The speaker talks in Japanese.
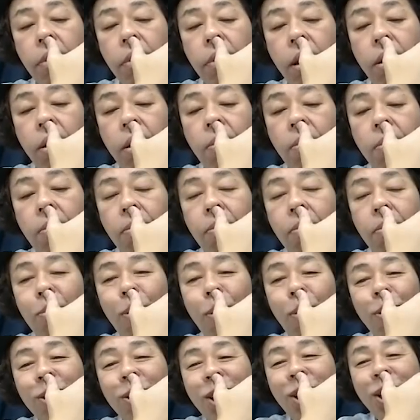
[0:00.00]
いいジャージ。
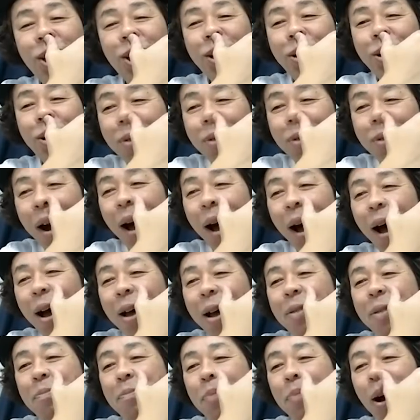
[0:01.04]
もしくは
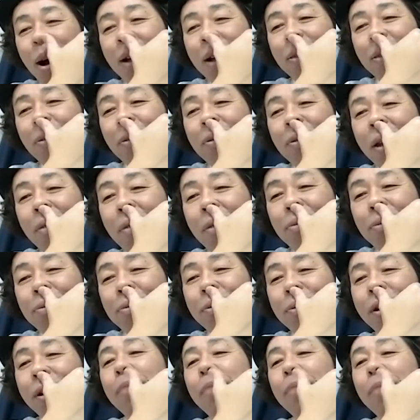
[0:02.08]

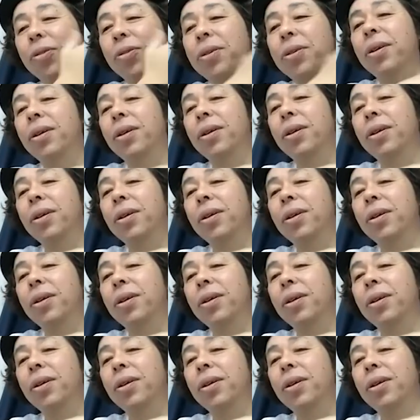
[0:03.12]
ハイパーノンエフクリーム。